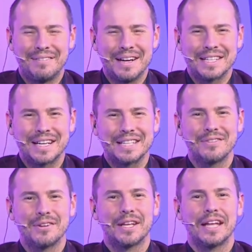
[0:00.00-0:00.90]
ваш
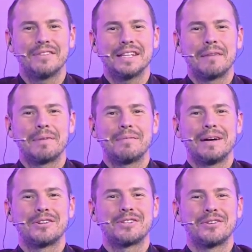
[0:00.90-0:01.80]
развернутый ответ. Я
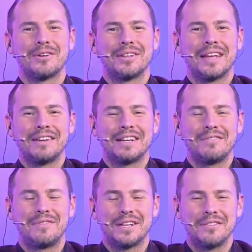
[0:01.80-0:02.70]
понимаю, что, наверное,
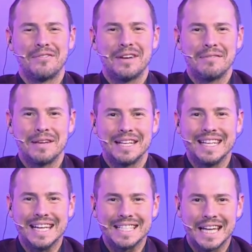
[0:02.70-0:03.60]
эфирного времени
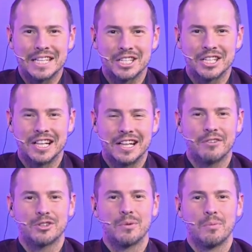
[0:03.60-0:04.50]
недостаточно для
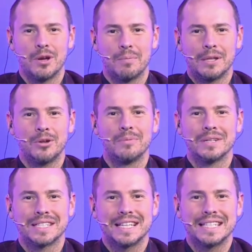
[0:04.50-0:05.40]
того, чтобы более подробно
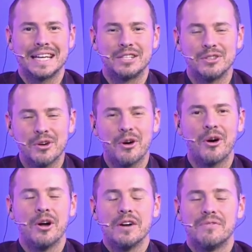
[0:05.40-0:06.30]
рассказать,
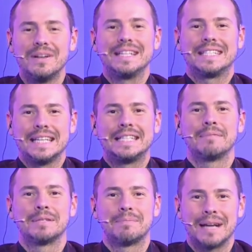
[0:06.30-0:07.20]
но вы с
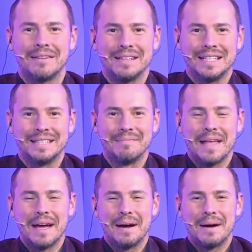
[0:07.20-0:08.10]
этим справились.
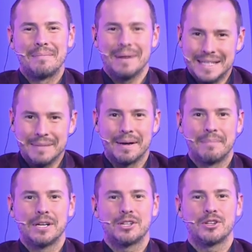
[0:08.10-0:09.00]
Действительно. Спасибо
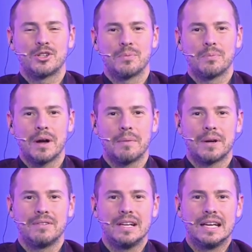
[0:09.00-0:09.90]
большое, что мы
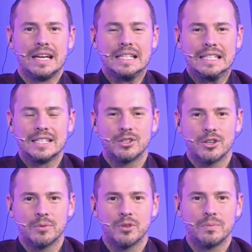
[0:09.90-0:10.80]
провели эти
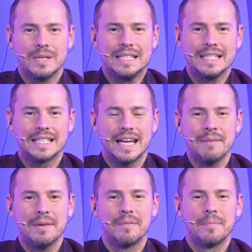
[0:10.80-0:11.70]
40 минут вместе с
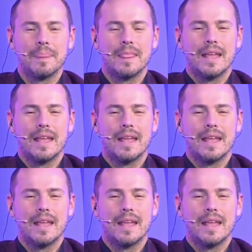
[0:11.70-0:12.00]
нами. Надеюсь.